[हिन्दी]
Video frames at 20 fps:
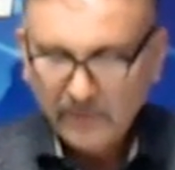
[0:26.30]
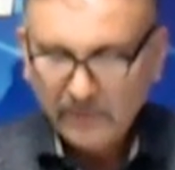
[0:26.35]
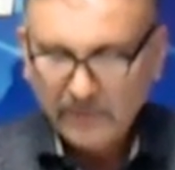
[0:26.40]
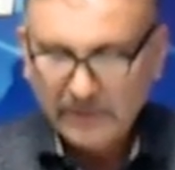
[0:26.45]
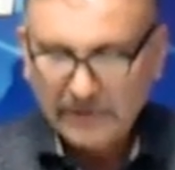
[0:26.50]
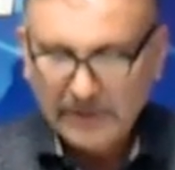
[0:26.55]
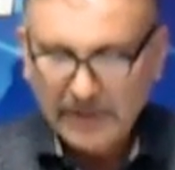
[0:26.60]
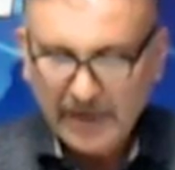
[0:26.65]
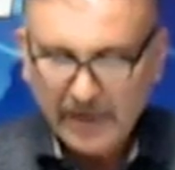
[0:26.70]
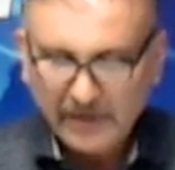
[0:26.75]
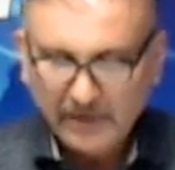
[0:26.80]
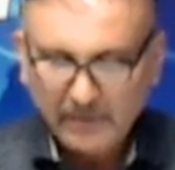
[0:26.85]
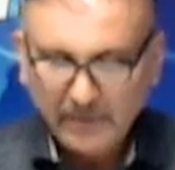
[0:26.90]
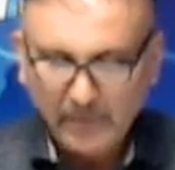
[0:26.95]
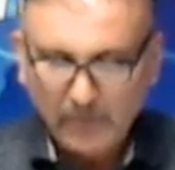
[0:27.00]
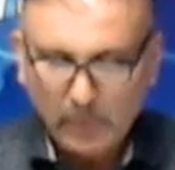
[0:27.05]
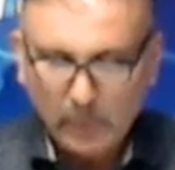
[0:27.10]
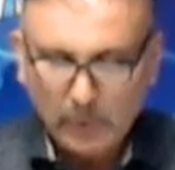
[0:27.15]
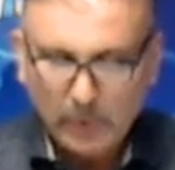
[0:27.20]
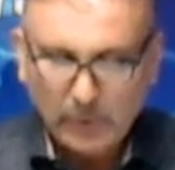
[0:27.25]
वजीर अजम ने
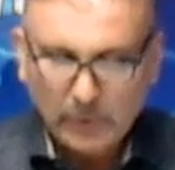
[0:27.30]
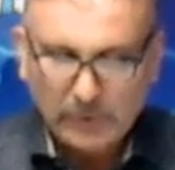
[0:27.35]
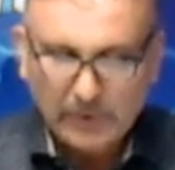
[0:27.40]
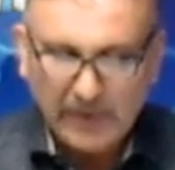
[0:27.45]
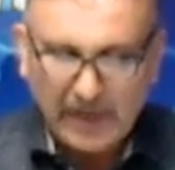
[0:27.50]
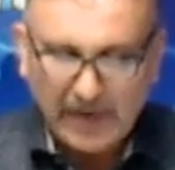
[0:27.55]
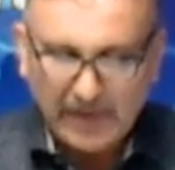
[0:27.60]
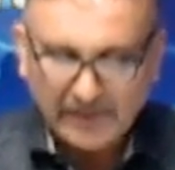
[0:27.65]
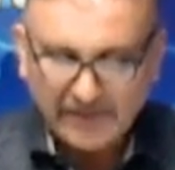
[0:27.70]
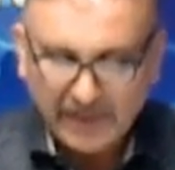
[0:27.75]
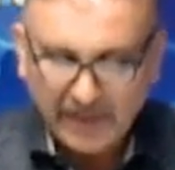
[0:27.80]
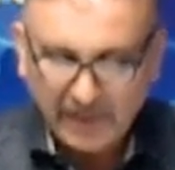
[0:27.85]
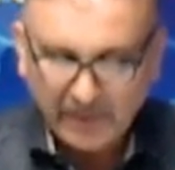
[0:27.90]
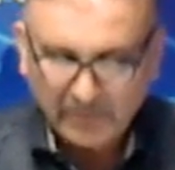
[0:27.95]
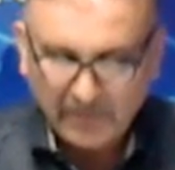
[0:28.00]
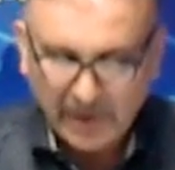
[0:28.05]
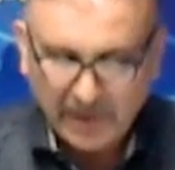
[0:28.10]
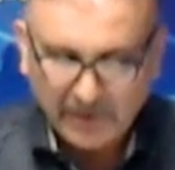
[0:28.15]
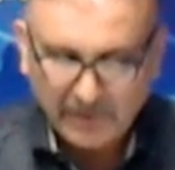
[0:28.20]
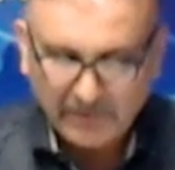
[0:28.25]
पोलियो से आज़ाद
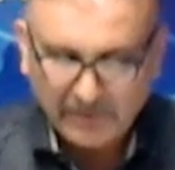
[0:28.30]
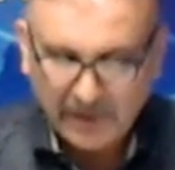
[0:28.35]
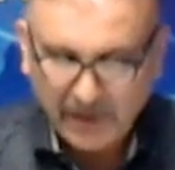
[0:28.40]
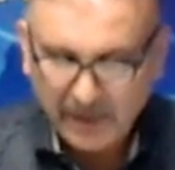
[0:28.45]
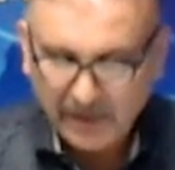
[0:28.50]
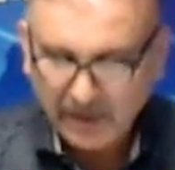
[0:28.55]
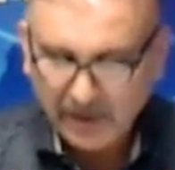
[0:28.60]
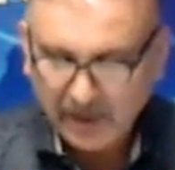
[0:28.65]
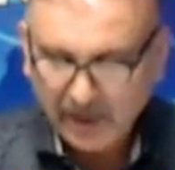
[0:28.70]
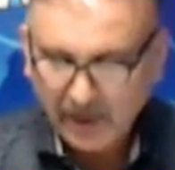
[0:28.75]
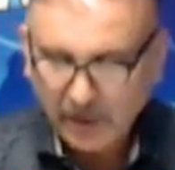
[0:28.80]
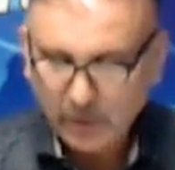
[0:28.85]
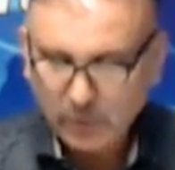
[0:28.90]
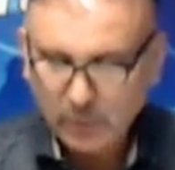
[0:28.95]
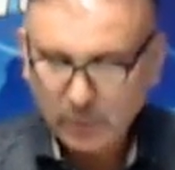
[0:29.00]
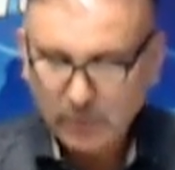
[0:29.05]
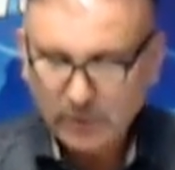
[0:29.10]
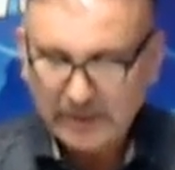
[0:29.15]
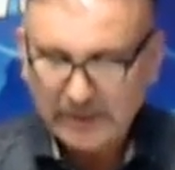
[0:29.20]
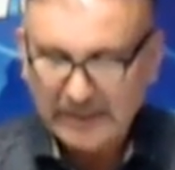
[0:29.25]
पाकिस्तान के
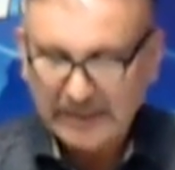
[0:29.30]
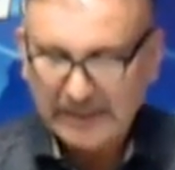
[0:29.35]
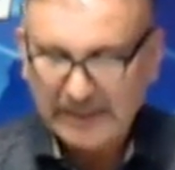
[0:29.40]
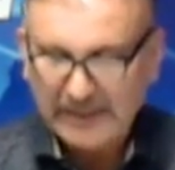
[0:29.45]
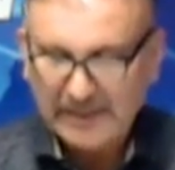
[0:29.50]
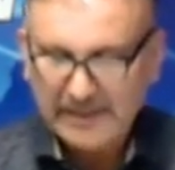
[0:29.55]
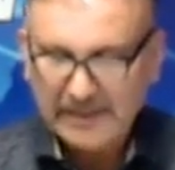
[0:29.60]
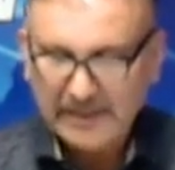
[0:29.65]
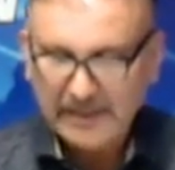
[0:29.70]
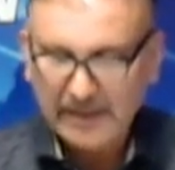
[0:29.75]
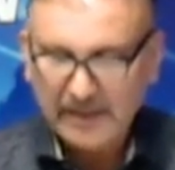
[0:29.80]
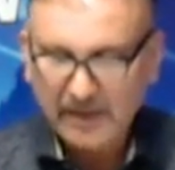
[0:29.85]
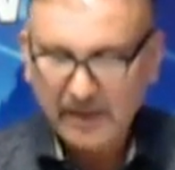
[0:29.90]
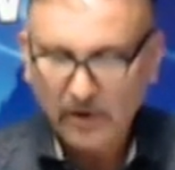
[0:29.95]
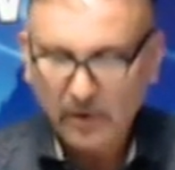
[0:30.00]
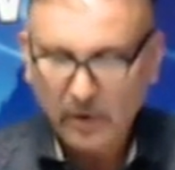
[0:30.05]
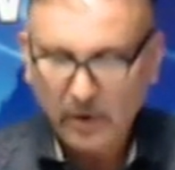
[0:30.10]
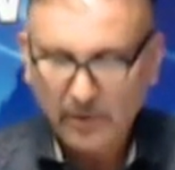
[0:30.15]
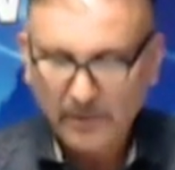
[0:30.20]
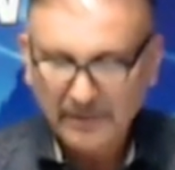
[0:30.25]
हसूल की गरज से
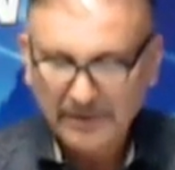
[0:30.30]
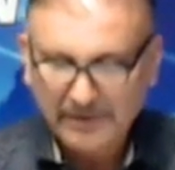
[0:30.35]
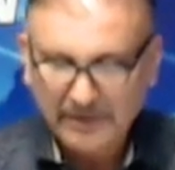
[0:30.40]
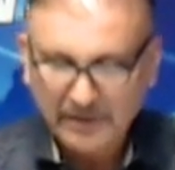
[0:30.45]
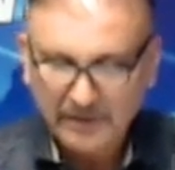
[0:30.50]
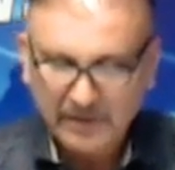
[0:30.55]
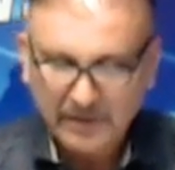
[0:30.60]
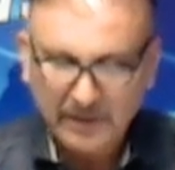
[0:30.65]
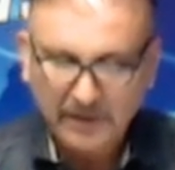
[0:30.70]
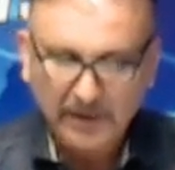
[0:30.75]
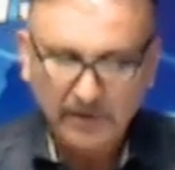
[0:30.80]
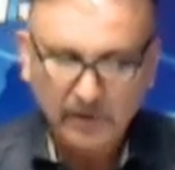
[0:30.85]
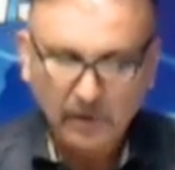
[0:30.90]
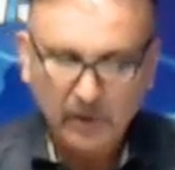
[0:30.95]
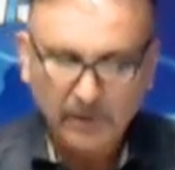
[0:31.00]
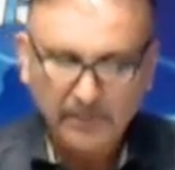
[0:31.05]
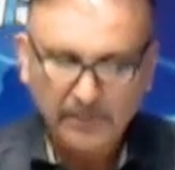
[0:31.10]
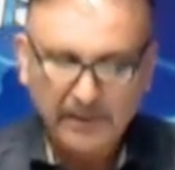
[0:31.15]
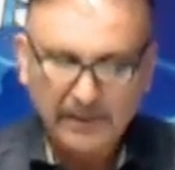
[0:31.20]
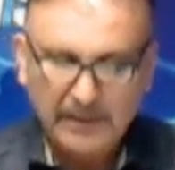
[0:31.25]
कौमी तरजीह के
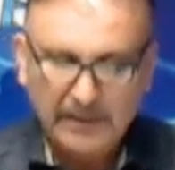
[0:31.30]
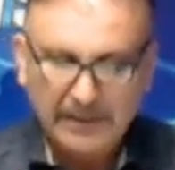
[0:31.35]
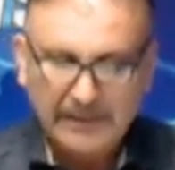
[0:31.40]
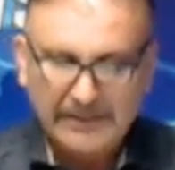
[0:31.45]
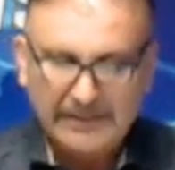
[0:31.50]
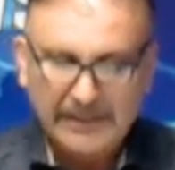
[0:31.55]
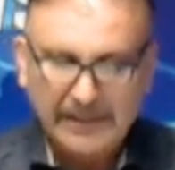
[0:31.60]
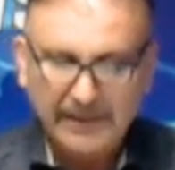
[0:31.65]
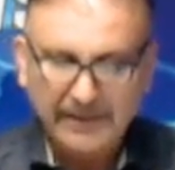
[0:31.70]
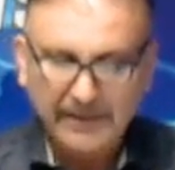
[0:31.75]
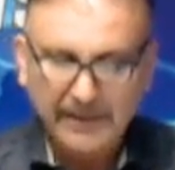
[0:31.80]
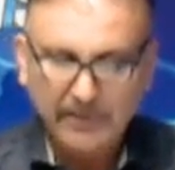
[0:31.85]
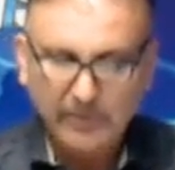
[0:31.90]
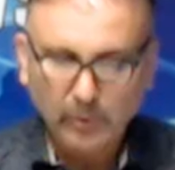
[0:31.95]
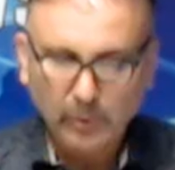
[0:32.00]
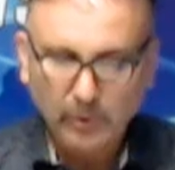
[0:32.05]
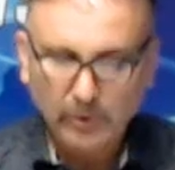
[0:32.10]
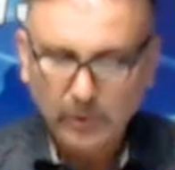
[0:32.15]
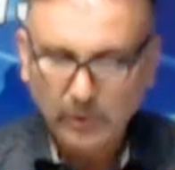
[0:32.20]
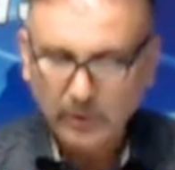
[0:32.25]
तौर पर इजाद
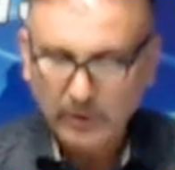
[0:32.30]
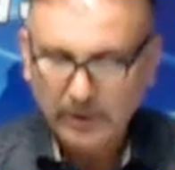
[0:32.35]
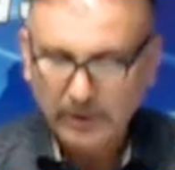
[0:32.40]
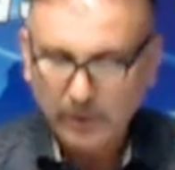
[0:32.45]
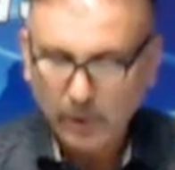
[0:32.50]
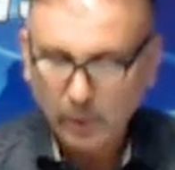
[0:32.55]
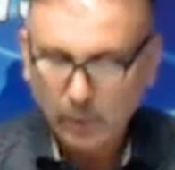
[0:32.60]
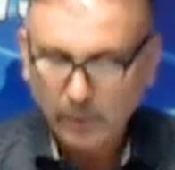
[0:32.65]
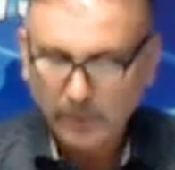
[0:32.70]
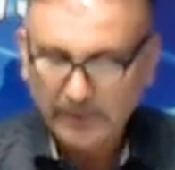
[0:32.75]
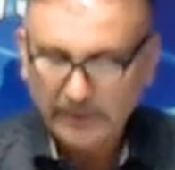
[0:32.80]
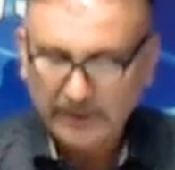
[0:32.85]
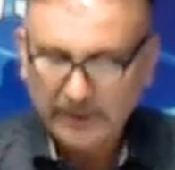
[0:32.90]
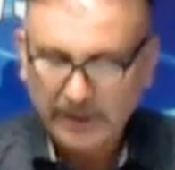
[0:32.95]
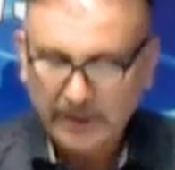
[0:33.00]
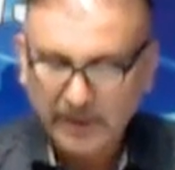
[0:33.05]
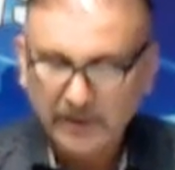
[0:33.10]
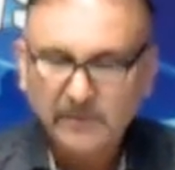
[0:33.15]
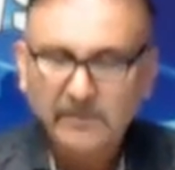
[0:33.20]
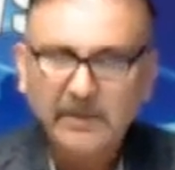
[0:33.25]
पोलियो के लिए हुकूमत के
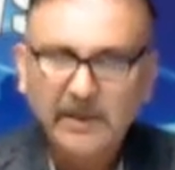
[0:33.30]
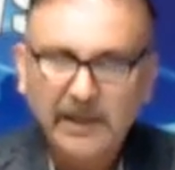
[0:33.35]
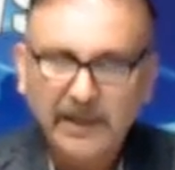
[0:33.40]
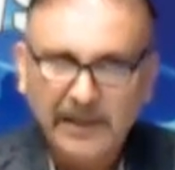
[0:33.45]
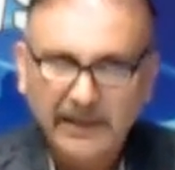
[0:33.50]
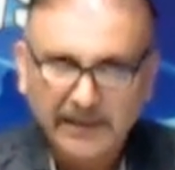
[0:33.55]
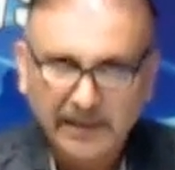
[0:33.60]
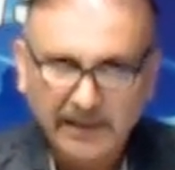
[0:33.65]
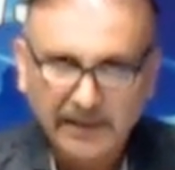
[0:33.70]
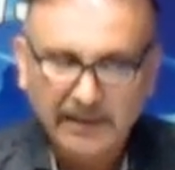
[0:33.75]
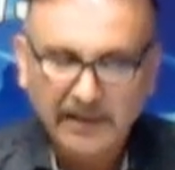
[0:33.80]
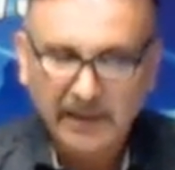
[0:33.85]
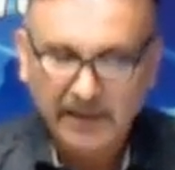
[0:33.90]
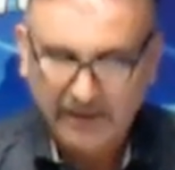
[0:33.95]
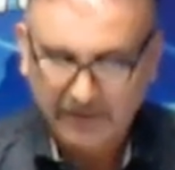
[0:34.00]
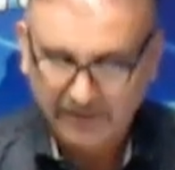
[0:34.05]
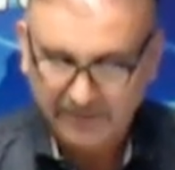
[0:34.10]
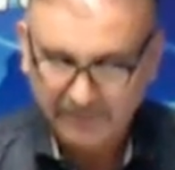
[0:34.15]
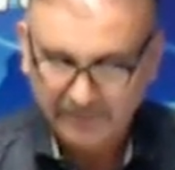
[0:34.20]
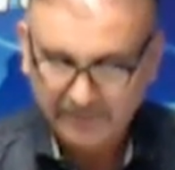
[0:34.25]
अज़म का अदा किया
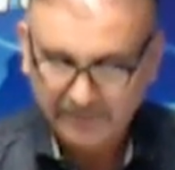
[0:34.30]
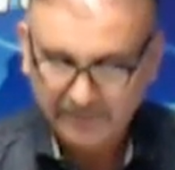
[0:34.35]
है